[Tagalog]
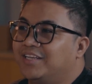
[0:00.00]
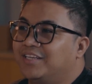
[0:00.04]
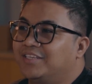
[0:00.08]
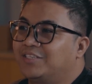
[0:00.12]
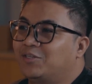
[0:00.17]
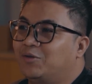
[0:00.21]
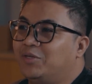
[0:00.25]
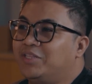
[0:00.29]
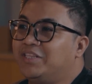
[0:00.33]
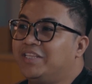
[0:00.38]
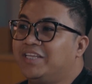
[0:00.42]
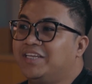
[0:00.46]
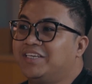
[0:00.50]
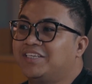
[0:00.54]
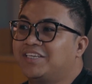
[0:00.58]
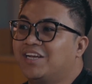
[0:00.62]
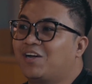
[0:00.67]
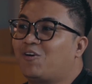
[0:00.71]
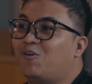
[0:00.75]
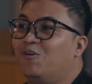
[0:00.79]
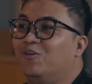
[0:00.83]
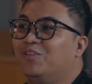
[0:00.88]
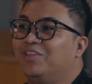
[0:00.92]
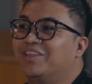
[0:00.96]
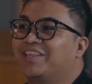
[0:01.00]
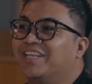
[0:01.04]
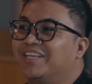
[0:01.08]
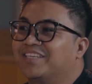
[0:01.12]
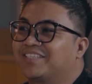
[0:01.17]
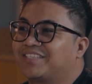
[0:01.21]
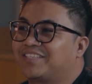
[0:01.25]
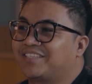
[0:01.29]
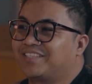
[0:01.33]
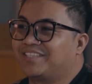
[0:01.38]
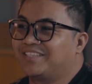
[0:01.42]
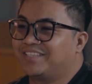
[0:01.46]
So hindi siya
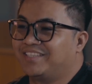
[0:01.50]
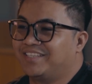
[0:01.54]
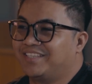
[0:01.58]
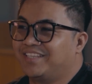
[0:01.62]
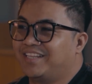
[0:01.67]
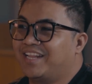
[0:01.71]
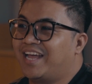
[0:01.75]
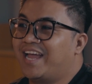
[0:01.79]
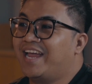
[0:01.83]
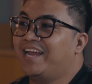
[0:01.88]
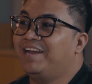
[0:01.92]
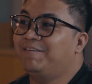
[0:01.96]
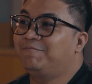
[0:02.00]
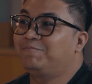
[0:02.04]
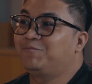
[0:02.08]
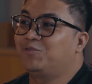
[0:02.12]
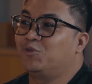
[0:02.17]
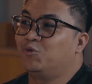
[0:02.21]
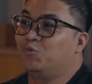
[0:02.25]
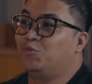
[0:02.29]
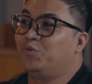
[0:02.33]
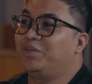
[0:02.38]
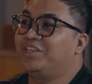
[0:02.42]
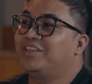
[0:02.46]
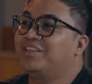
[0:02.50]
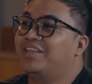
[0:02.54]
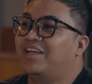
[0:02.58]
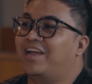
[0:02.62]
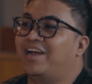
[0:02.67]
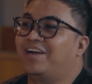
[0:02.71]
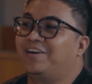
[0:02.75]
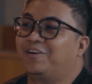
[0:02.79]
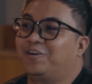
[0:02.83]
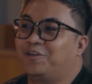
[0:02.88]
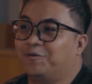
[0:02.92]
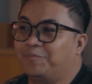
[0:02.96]
contest na I have to win the
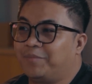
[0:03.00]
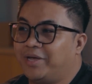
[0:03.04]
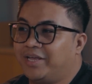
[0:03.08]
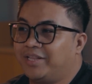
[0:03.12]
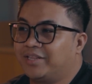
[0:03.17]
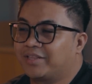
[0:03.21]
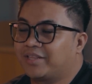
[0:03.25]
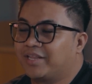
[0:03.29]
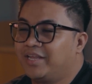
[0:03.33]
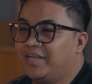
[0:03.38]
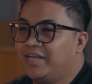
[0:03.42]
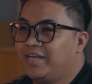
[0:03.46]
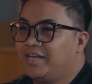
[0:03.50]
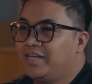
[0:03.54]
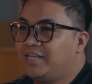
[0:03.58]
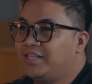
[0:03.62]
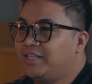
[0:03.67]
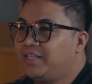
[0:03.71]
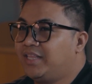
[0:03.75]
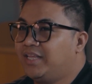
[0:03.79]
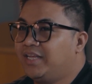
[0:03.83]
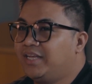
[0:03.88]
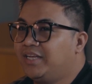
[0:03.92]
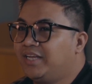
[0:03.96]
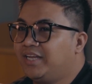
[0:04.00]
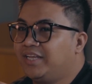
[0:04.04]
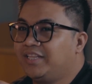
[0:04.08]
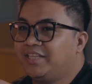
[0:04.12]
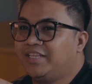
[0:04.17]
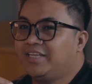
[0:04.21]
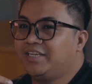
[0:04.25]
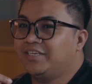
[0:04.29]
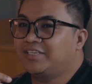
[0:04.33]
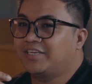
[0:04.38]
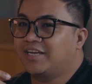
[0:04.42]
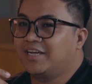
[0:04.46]
argument. Hindi
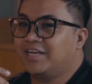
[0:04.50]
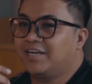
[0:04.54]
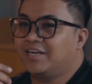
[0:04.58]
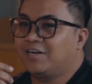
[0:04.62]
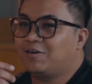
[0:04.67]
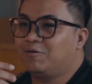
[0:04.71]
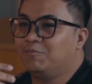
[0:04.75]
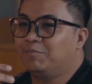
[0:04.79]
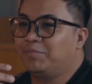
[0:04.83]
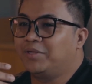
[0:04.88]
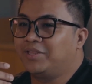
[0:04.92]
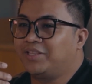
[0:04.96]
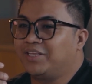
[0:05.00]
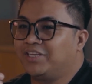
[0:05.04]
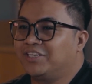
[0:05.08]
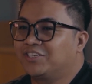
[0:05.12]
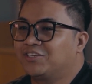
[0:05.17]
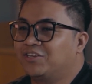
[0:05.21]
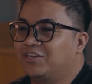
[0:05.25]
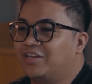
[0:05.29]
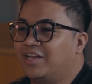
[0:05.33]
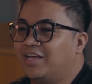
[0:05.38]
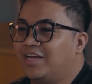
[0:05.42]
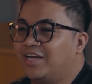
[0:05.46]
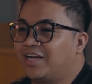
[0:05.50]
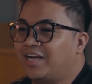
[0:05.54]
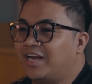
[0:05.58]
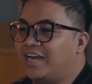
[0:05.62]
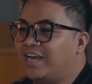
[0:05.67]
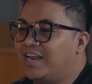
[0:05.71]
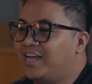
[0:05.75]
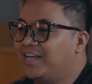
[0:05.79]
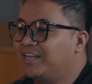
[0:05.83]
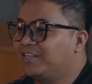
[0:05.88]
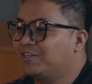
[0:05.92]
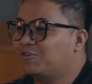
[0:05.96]
hindi siya competition na
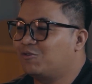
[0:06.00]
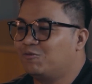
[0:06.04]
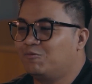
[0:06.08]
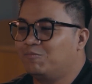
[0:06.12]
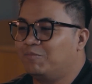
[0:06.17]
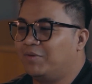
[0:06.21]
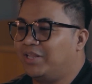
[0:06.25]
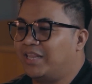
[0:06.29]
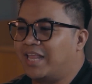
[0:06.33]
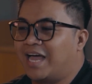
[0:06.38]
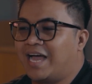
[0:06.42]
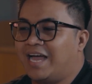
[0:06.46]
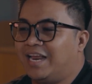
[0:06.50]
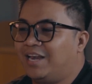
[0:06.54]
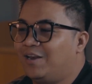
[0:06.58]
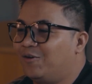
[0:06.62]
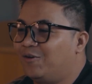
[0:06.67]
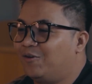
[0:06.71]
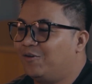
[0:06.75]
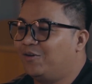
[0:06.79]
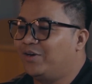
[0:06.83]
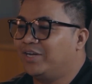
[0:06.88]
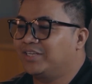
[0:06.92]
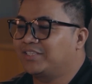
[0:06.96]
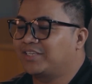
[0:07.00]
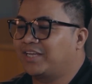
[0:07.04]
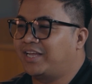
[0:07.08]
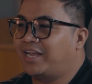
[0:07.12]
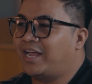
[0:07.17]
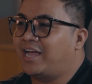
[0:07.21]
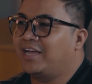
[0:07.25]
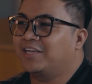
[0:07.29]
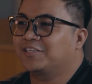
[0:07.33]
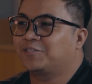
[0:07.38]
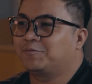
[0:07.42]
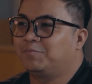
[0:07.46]
kailangan kong manalo as a
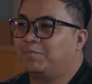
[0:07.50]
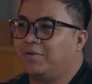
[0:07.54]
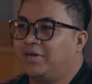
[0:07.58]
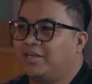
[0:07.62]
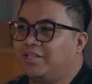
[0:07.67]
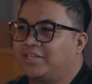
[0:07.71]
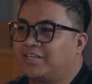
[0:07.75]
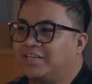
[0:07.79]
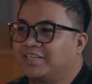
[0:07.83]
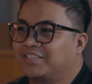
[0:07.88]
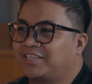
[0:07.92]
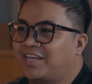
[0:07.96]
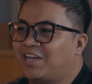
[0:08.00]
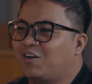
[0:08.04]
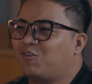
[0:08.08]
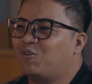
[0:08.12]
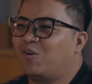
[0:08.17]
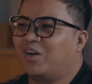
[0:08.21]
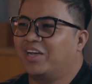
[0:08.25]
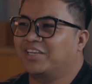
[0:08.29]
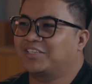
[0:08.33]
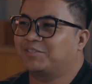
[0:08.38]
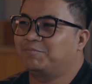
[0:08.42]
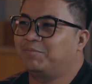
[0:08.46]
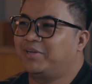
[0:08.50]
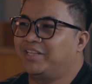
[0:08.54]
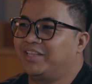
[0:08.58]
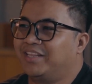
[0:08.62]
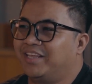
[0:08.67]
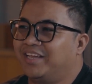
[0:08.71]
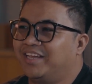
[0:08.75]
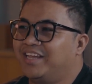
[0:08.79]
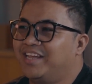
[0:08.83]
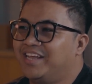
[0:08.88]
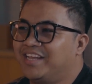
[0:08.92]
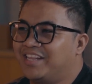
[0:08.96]
husband kasi ako husband
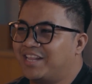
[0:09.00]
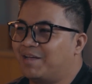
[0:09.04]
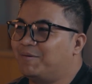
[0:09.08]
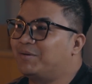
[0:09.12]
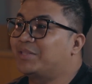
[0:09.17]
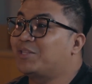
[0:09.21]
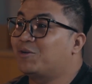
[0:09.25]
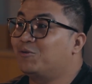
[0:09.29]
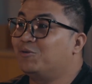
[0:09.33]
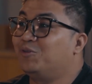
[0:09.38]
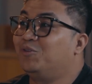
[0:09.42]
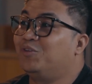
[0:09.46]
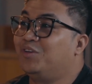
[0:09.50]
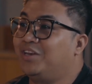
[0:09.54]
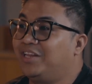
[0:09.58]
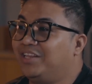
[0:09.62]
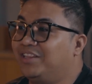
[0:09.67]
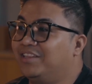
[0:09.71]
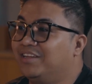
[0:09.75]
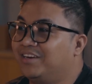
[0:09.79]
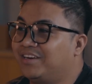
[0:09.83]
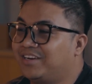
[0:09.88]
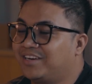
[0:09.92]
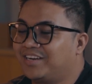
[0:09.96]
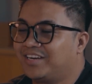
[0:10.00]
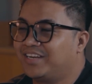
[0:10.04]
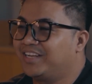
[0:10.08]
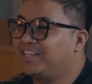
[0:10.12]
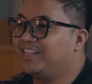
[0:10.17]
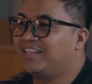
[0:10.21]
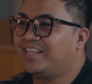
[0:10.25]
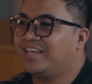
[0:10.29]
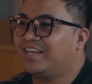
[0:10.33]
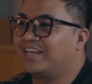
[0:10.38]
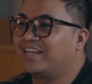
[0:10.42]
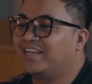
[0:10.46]
eh. Dapat ako yung leader.
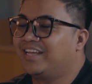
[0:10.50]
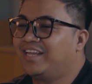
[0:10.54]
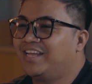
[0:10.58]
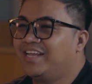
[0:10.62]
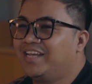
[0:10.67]
Hindi.